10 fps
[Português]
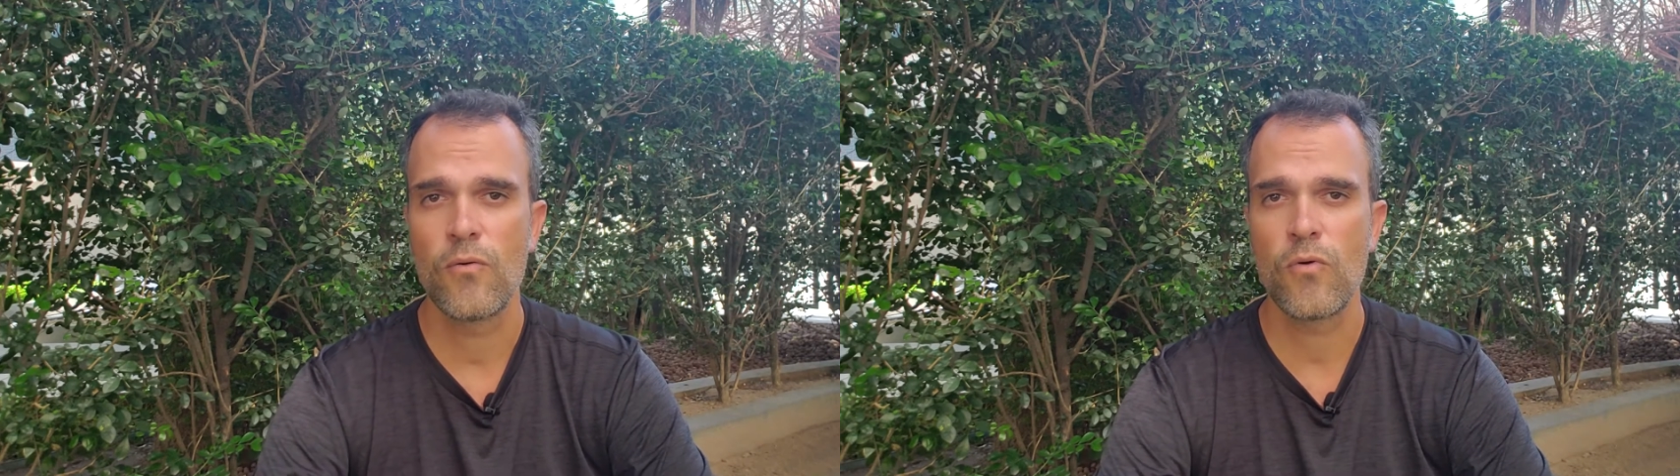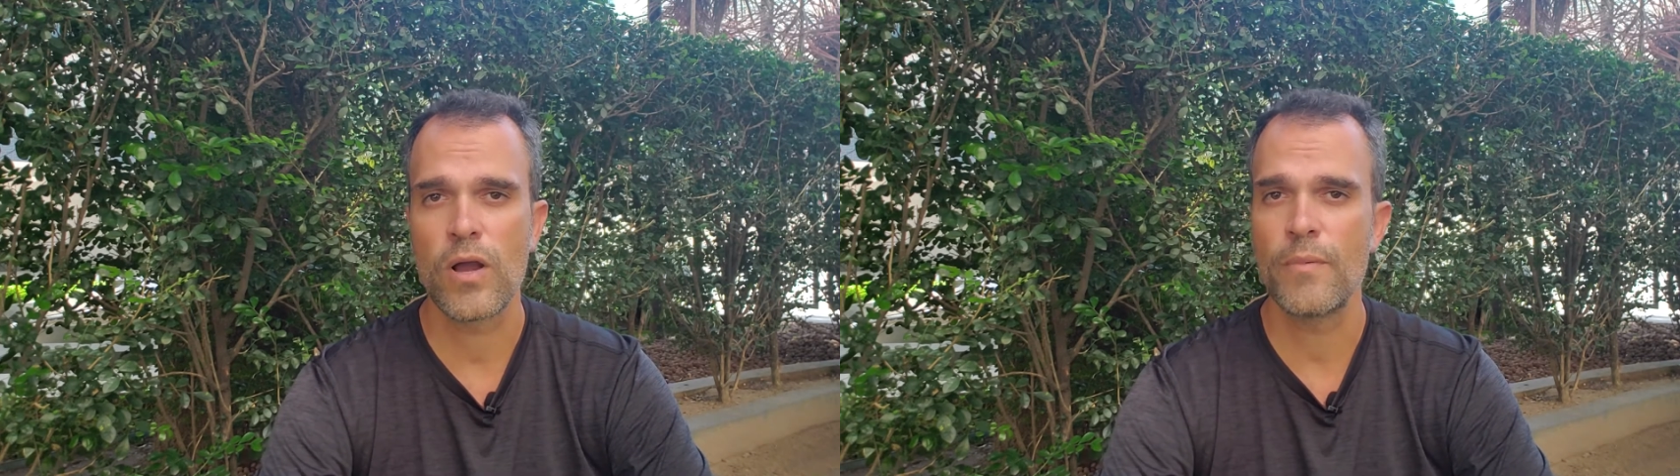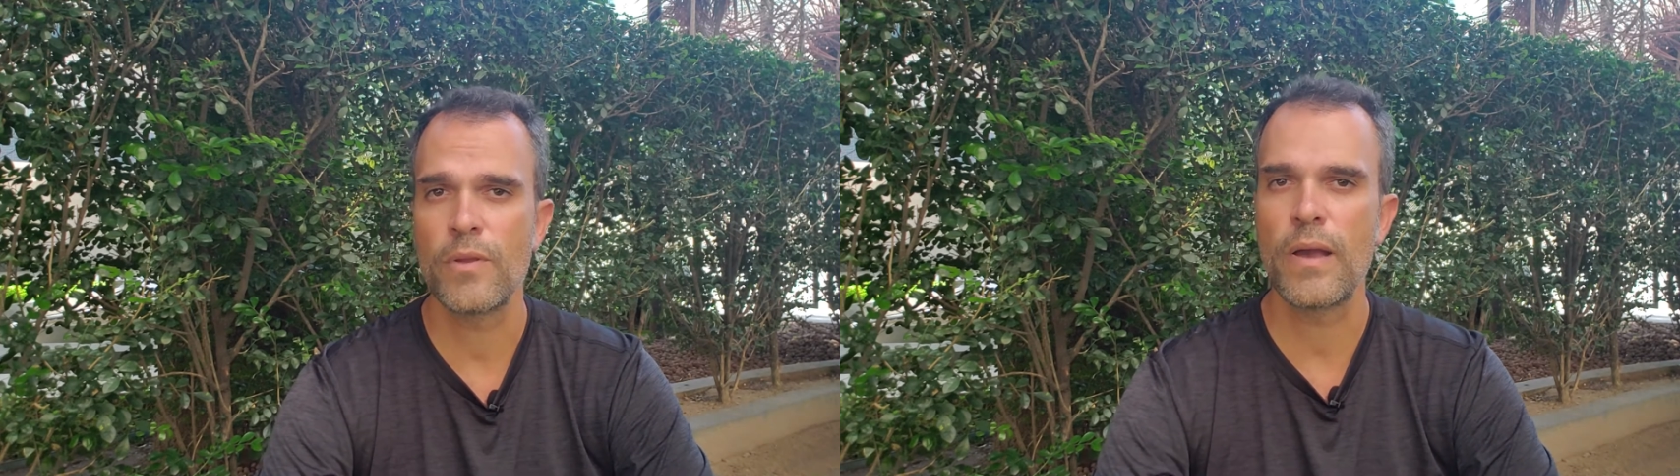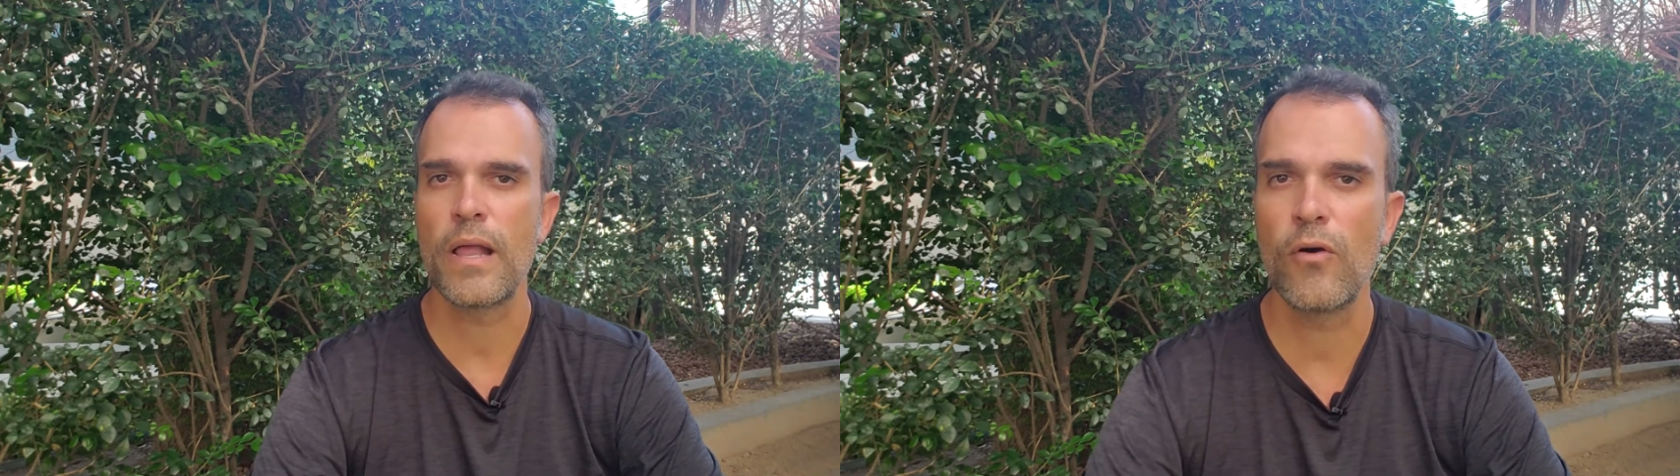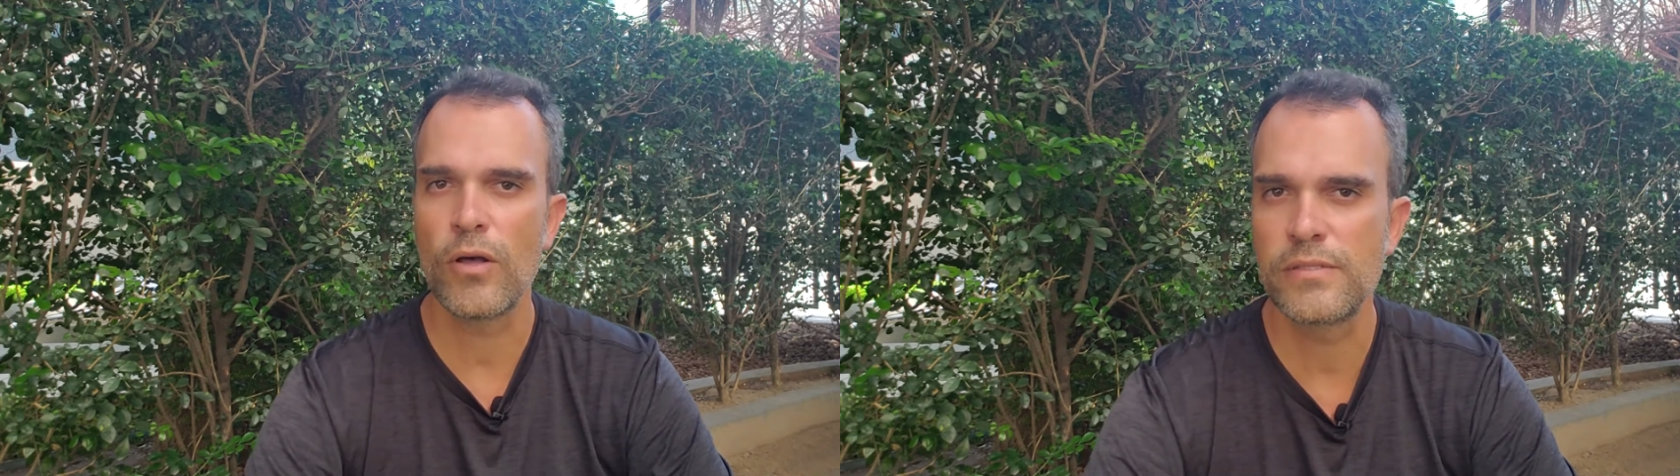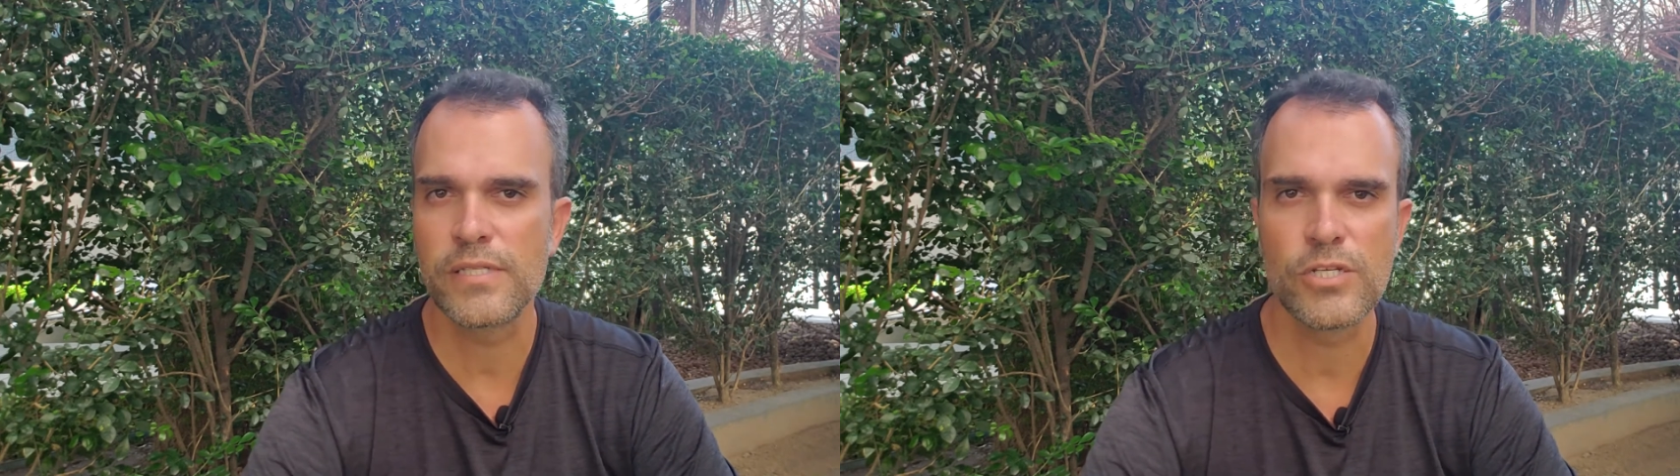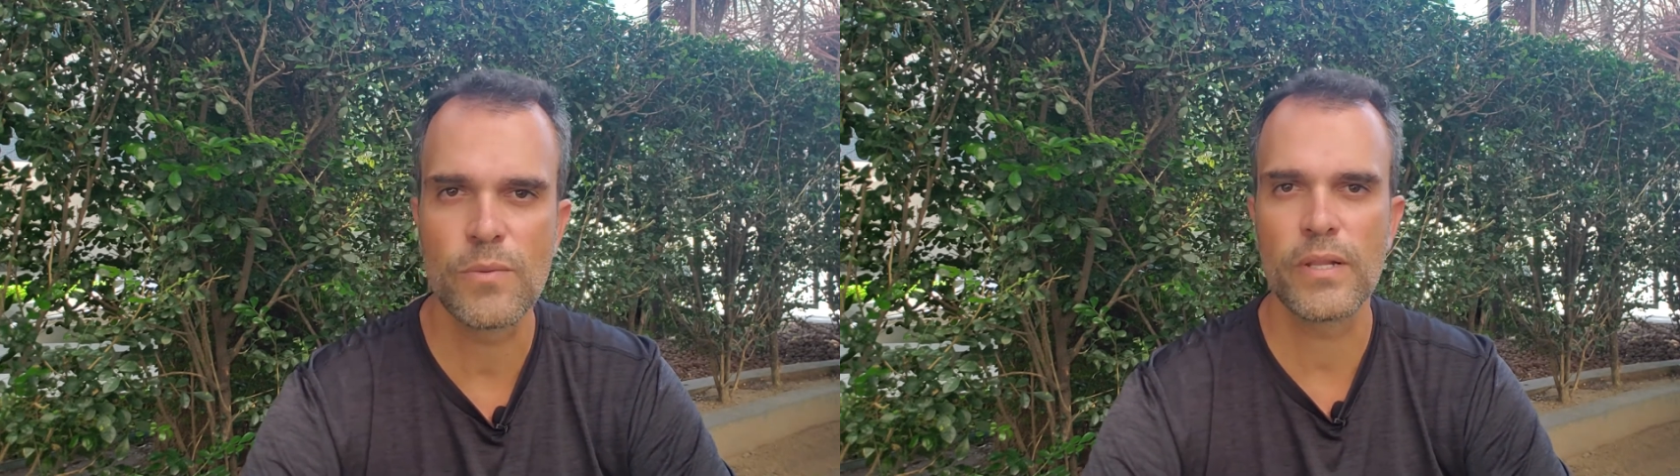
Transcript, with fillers: um caminho melhor do que você tinha